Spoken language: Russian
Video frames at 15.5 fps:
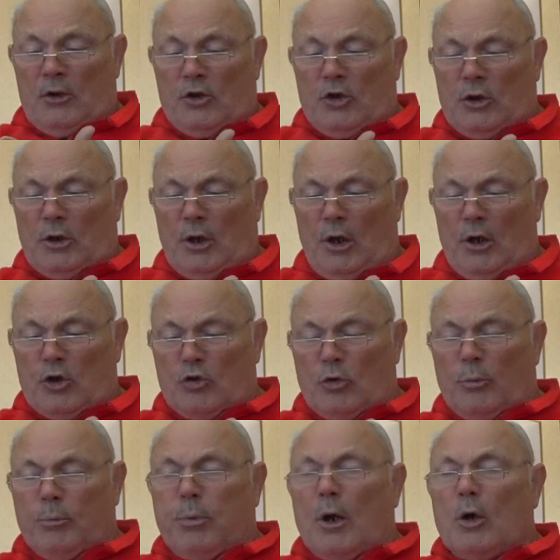считают,
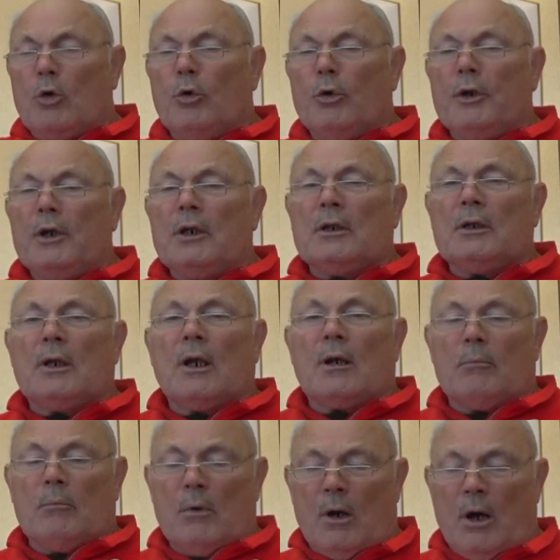что покурить
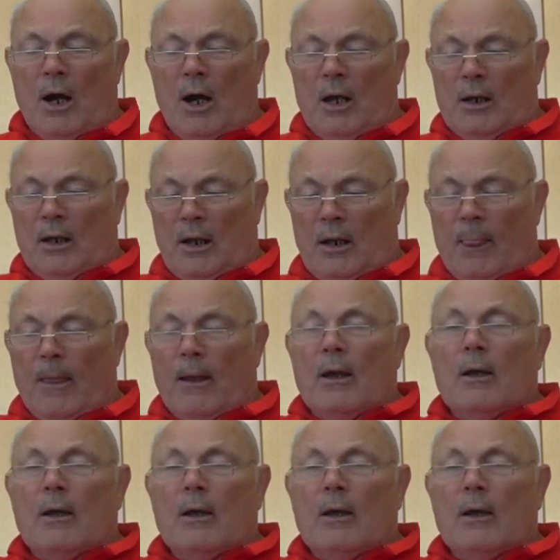нормально –